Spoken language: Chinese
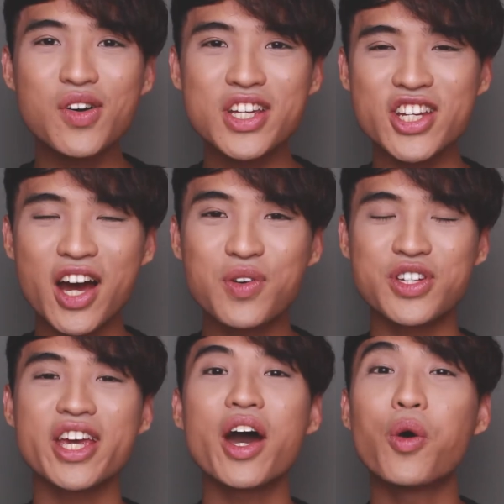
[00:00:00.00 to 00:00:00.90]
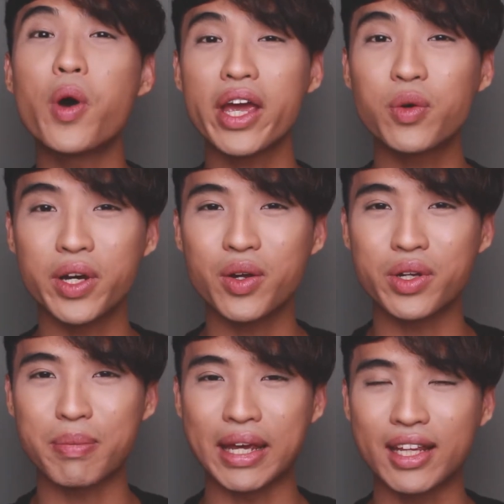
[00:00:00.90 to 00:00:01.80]
大家好，我是叶，欢迎回到我
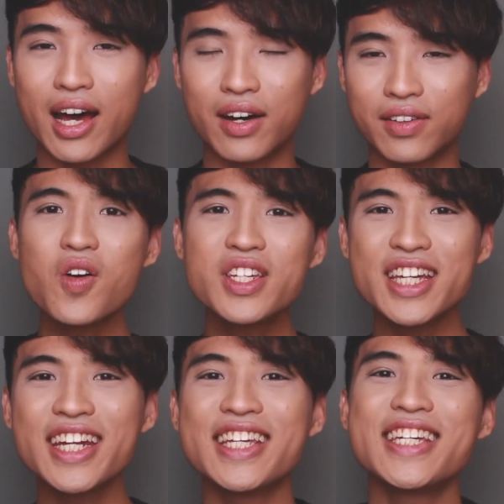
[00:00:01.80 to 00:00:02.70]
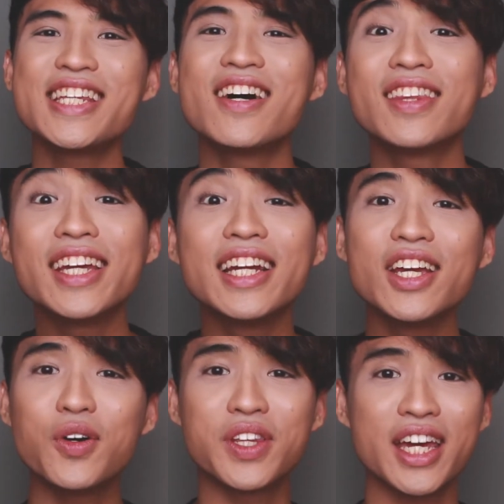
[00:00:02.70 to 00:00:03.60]
的频道。恭喜你进到第
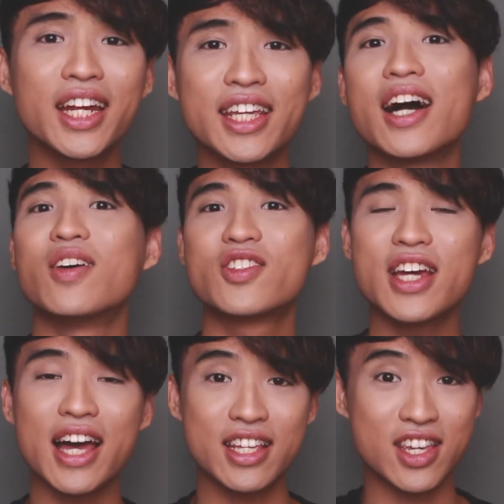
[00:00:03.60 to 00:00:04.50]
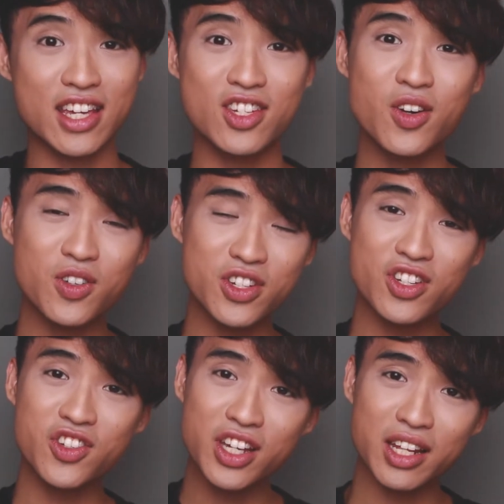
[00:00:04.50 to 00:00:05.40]
六天的挑战，也就是
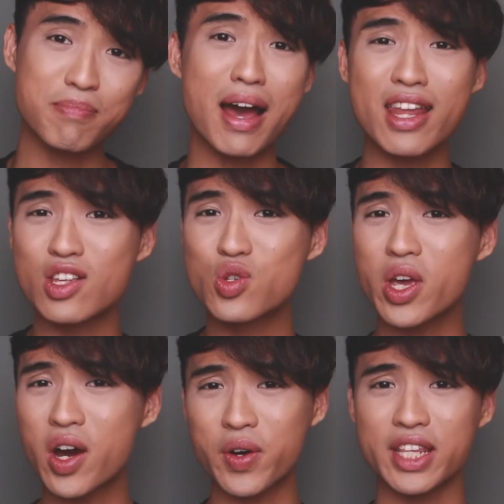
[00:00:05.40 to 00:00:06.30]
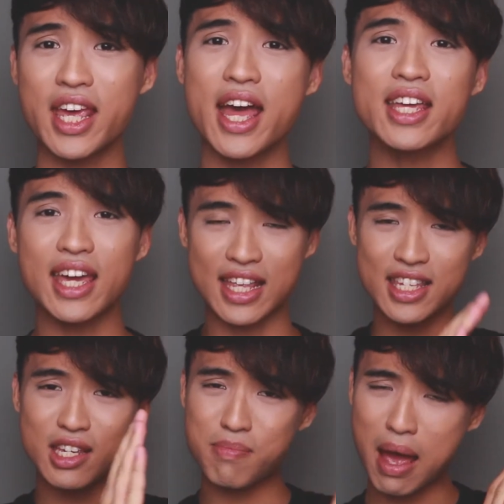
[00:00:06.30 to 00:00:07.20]
这礼拜的最后一天，给
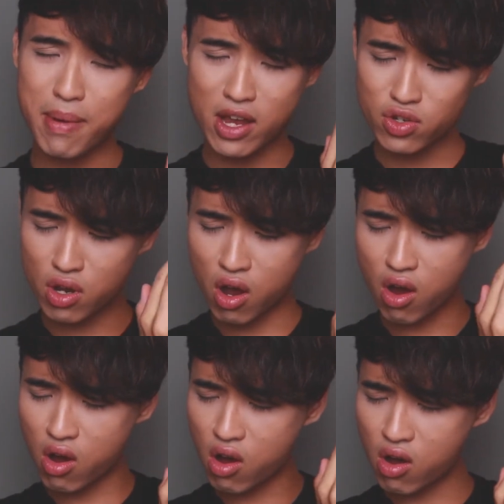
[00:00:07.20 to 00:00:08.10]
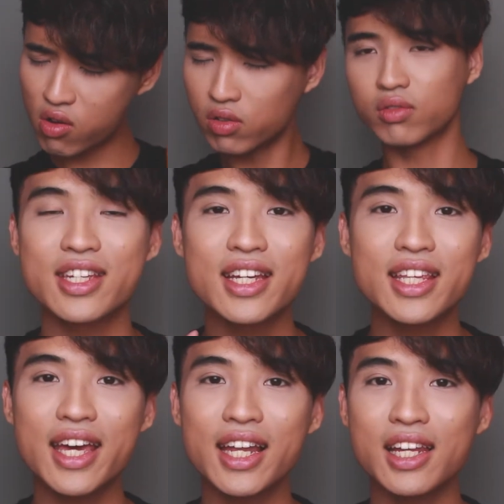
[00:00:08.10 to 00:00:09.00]
自己拍拍手。今
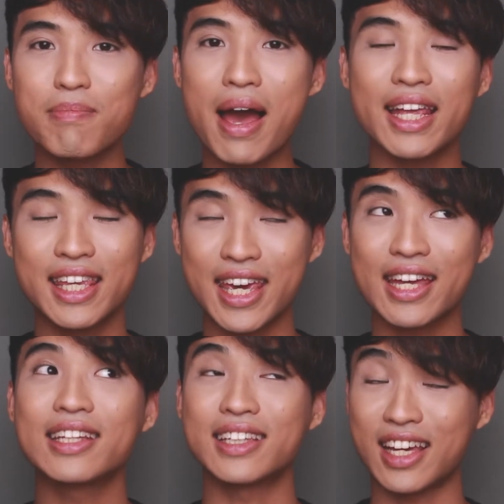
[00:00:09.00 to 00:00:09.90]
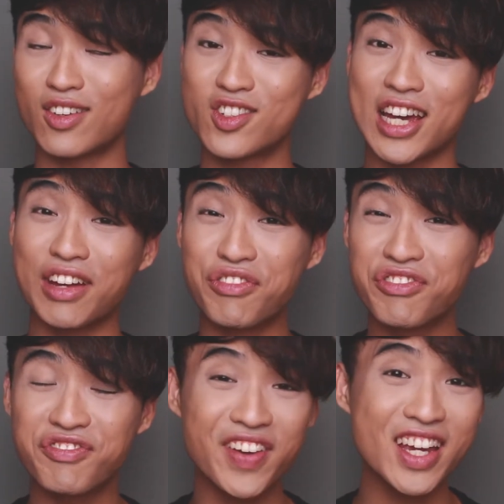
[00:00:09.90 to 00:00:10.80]
天礼拜天的挑
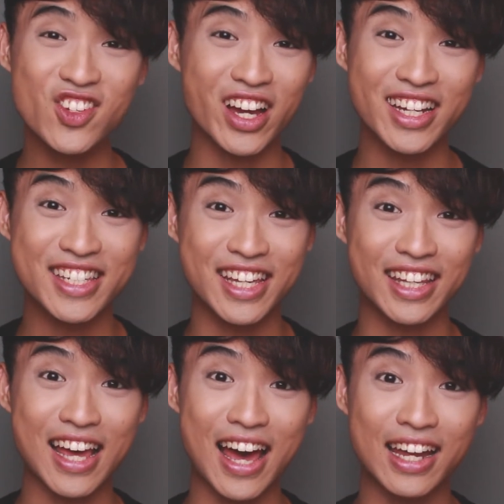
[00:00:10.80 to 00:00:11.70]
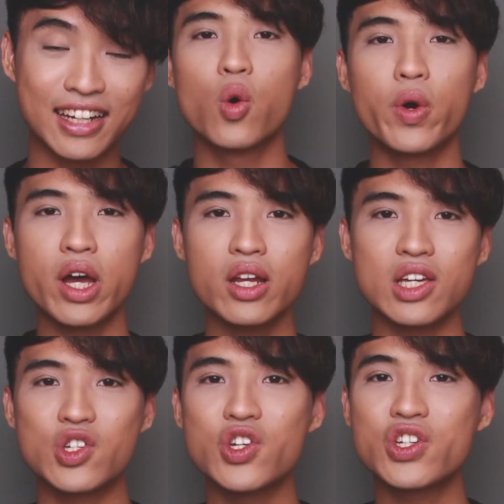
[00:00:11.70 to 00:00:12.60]
战。非常的简单，我要
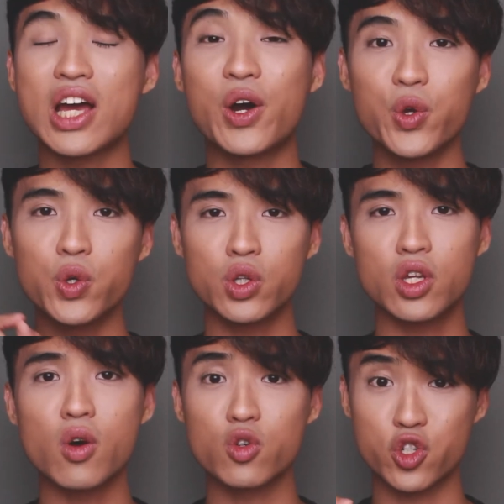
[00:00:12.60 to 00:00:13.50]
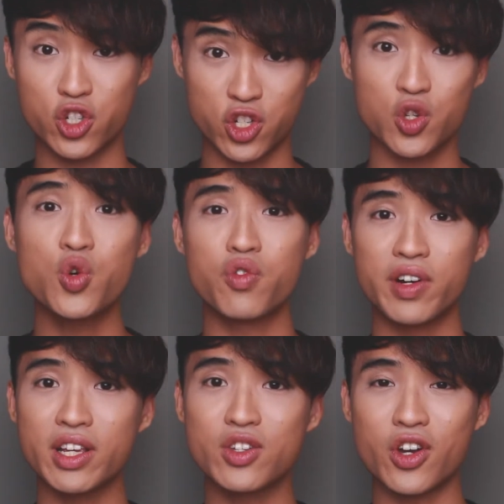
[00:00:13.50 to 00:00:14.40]
你至少运动十五
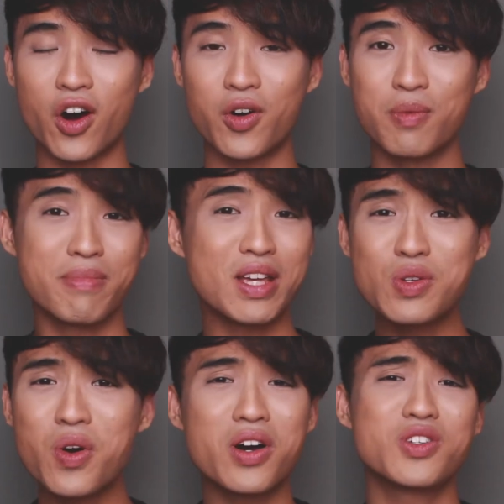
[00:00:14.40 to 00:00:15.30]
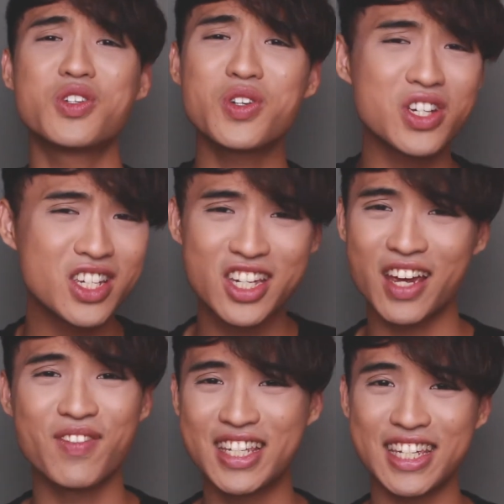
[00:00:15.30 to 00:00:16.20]
分钟，没错，就是
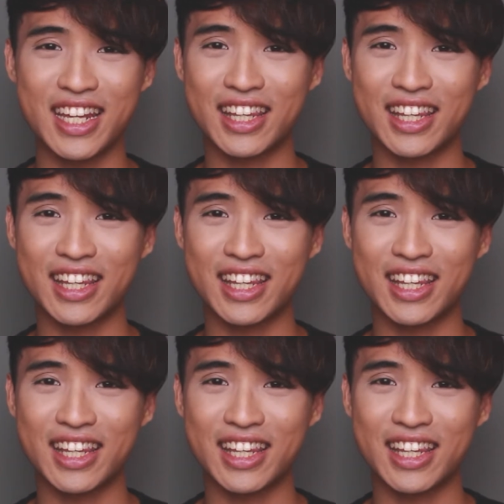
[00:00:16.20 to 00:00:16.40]
这么简